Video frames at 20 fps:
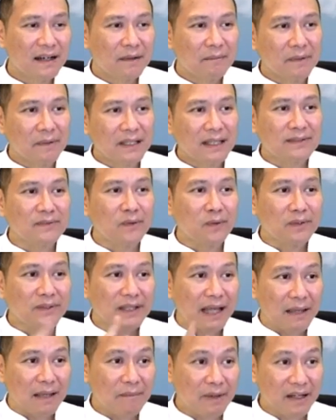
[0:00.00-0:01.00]
มันจะสง
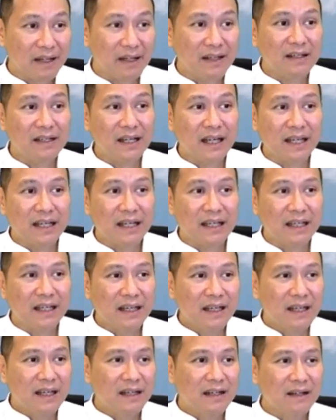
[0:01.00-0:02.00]
สัยไปเรื่อ
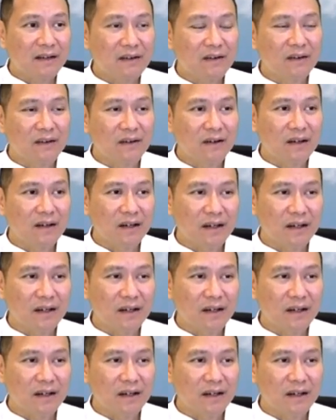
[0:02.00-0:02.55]
ยๆแล้วก็